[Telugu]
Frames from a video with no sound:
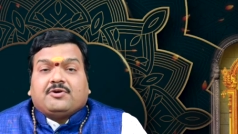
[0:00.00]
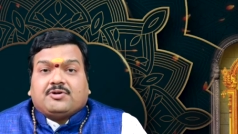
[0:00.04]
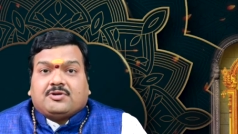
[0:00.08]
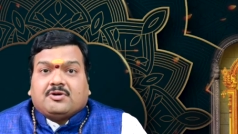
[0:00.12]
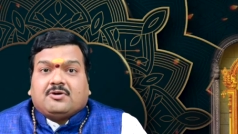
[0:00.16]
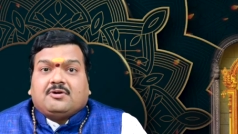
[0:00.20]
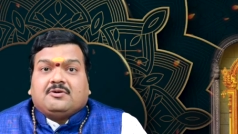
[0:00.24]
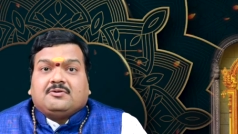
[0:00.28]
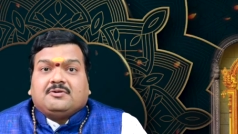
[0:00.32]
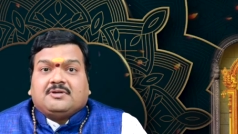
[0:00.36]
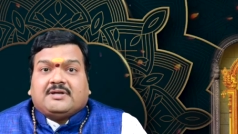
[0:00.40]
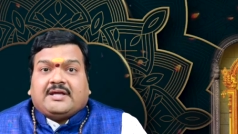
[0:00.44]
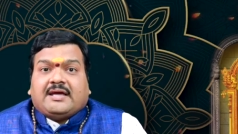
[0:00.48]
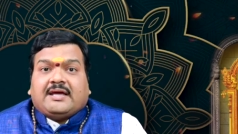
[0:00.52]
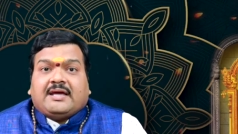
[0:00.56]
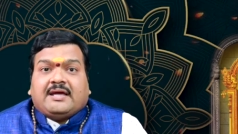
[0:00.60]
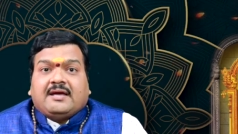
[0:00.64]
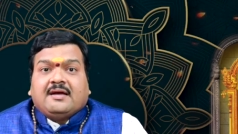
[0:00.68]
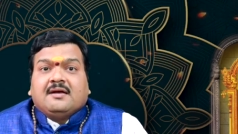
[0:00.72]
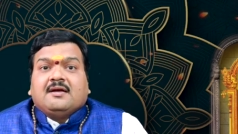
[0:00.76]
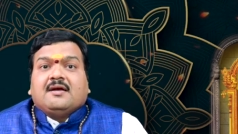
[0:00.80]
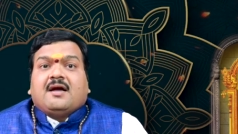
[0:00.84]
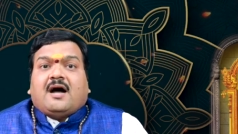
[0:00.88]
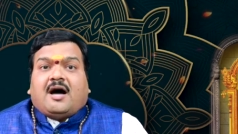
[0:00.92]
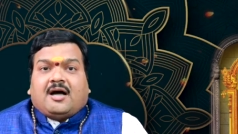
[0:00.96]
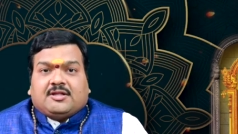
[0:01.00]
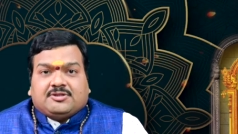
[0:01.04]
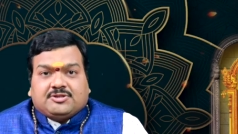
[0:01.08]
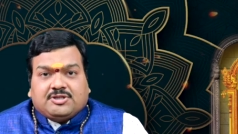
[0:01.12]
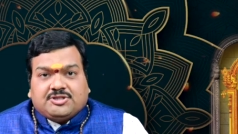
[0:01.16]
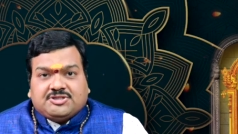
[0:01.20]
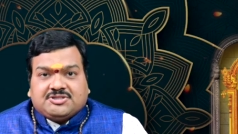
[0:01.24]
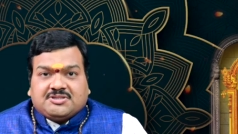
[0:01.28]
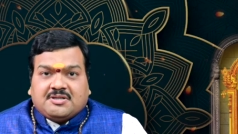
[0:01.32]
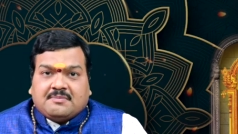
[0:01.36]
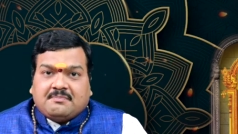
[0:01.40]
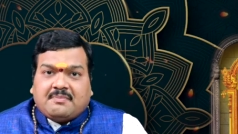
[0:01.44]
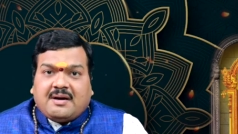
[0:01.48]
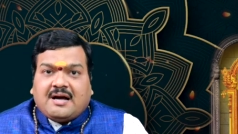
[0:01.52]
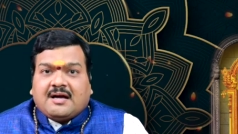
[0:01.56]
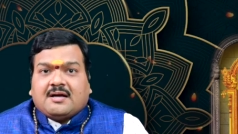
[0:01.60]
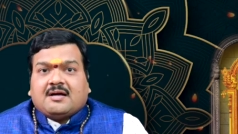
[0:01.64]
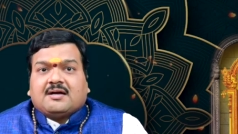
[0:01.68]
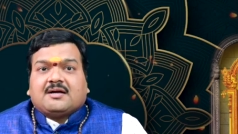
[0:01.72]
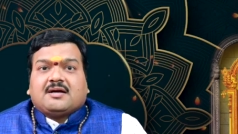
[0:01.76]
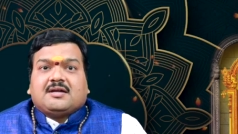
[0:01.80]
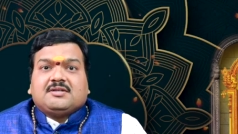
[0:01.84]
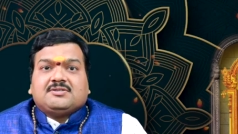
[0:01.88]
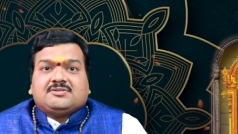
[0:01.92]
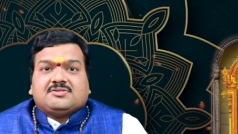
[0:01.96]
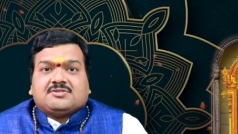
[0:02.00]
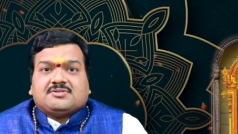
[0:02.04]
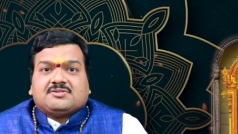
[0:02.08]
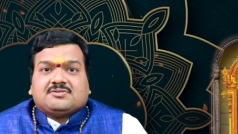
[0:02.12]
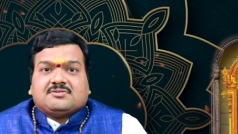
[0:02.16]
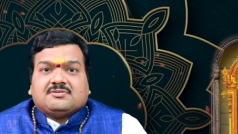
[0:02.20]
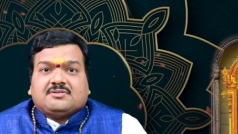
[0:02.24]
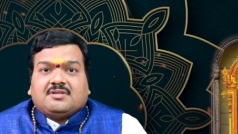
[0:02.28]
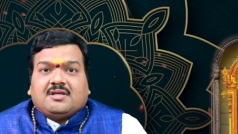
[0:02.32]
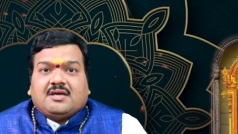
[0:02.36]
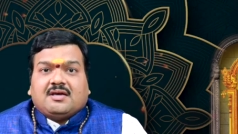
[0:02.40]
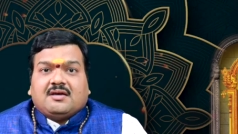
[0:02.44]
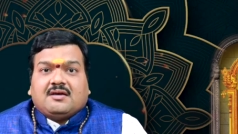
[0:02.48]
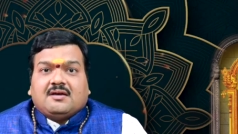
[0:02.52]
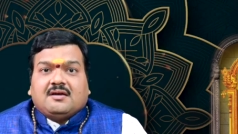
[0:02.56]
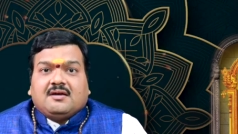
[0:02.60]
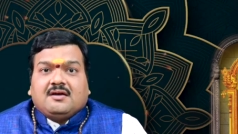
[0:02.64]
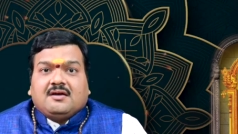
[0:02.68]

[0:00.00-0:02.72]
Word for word: ఫోటోలు ఉంటే అదృష్టం బాగా కలిసి వస్తుంది